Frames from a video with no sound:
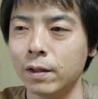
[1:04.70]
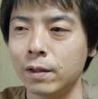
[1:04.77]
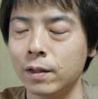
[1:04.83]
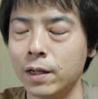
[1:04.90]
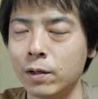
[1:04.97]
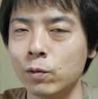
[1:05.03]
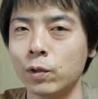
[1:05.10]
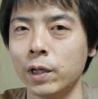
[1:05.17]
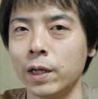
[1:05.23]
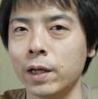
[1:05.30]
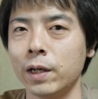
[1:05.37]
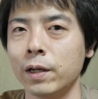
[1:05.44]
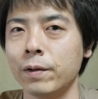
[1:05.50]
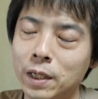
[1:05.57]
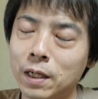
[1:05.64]
なの
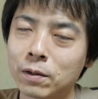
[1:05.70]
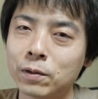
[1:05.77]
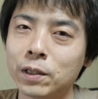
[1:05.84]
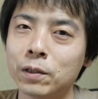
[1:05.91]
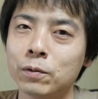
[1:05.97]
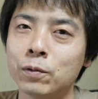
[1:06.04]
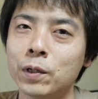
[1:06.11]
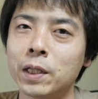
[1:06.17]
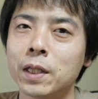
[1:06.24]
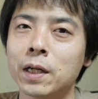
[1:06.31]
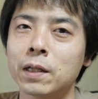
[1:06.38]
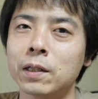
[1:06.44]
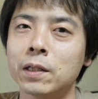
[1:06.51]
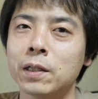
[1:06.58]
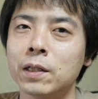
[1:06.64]
で、ひゃくにん増え
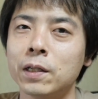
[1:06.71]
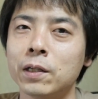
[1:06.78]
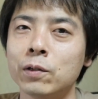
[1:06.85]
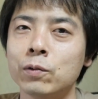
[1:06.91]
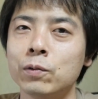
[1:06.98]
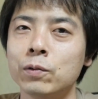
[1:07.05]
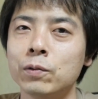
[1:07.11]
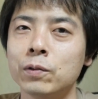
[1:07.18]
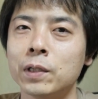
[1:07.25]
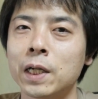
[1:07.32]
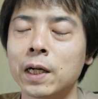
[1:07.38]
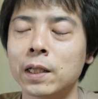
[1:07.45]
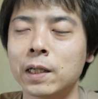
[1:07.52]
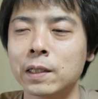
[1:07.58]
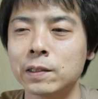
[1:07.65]
たっていう、な
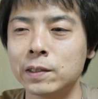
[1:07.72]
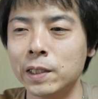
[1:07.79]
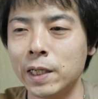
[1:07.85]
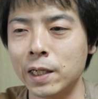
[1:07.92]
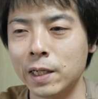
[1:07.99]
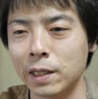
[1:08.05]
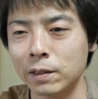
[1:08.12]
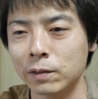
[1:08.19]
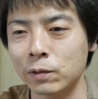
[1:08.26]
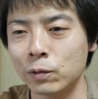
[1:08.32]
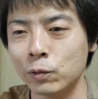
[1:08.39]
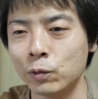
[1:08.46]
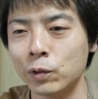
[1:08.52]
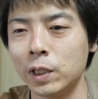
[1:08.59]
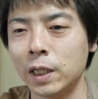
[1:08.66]
んか達成感
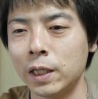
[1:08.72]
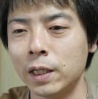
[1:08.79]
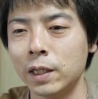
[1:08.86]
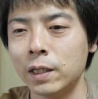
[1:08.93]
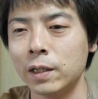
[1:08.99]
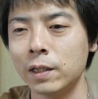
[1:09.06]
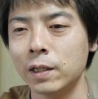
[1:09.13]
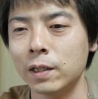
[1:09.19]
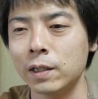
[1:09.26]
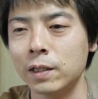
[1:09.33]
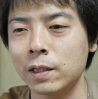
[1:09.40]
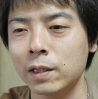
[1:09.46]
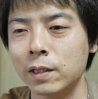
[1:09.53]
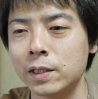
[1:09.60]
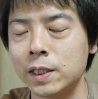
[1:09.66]
というか、
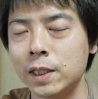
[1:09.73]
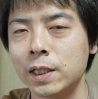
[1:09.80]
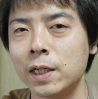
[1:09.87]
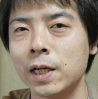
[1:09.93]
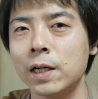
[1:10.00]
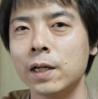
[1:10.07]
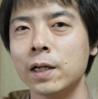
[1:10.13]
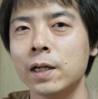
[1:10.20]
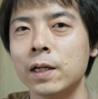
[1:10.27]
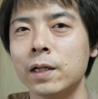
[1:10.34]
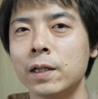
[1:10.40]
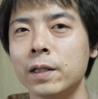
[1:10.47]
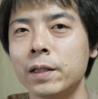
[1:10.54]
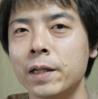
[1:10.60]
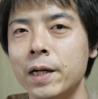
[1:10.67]
実感
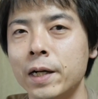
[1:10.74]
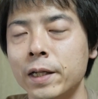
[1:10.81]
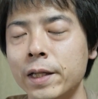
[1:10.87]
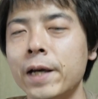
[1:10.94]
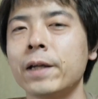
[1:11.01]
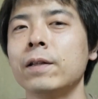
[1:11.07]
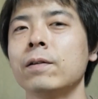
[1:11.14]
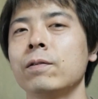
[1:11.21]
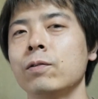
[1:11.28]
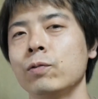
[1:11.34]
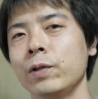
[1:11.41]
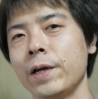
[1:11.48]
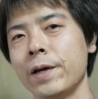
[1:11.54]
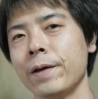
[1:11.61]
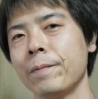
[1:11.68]
がなんかないんですよ
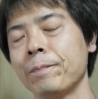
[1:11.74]
ね。